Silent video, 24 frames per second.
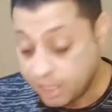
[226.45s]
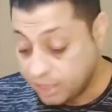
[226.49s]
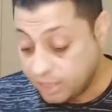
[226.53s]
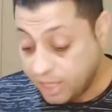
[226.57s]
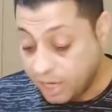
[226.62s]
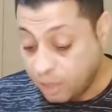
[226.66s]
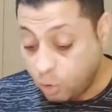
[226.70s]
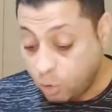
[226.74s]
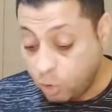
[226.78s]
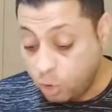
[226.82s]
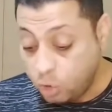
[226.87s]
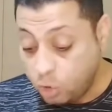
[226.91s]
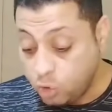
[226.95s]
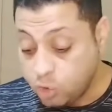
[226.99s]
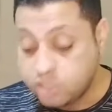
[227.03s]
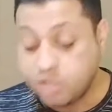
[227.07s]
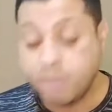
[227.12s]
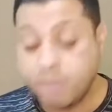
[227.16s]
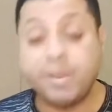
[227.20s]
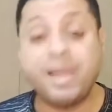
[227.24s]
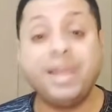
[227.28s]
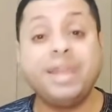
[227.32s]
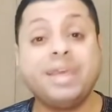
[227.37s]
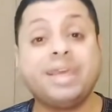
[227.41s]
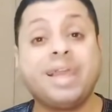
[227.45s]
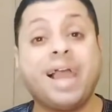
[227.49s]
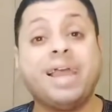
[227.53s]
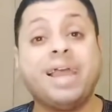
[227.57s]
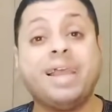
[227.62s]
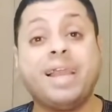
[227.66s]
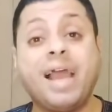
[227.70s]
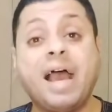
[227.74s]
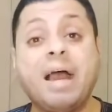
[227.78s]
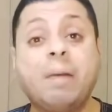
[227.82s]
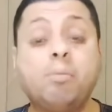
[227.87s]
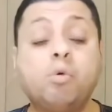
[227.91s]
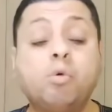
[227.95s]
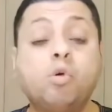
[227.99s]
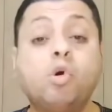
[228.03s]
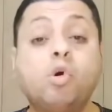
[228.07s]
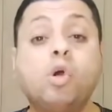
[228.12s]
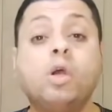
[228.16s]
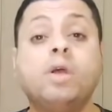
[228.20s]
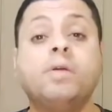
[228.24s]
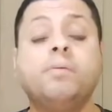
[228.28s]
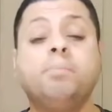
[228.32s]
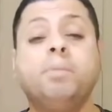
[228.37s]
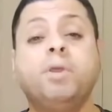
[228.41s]
ده كله الزمالك هيلاعبه
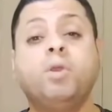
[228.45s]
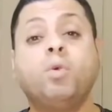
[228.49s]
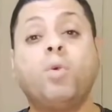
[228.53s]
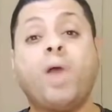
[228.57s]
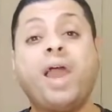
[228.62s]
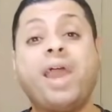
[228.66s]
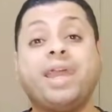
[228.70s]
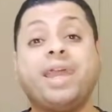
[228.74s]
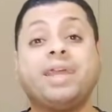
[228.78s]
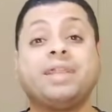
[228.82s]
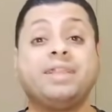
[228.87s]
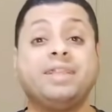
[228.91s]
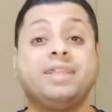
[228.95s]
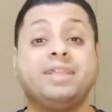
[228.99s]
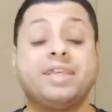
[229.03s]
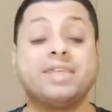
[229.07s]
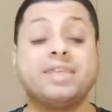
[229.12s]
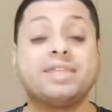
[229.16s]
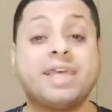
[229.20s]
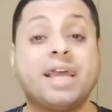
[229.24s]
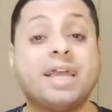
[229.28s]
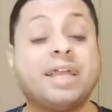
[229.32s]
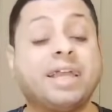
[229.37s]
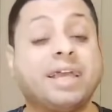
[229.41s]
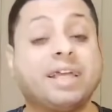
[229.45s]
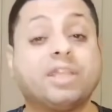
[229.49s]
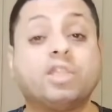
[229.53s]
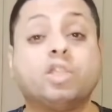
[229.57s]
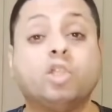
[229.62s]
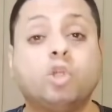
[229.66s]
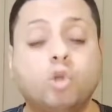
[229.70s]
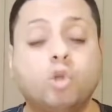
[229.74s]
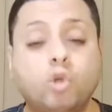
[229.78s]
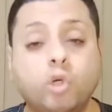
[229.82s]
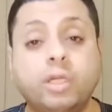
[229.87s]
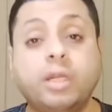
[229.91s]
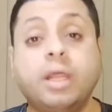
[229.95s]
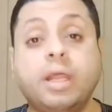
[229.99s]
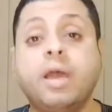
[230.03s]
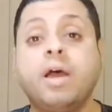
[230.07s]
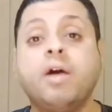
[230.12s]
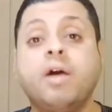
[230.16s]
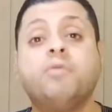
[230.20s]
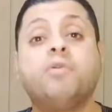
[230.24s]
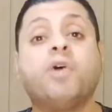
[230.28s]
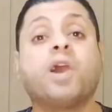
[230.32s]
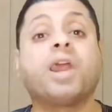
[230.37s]
من واحد لتسعة كارتيرون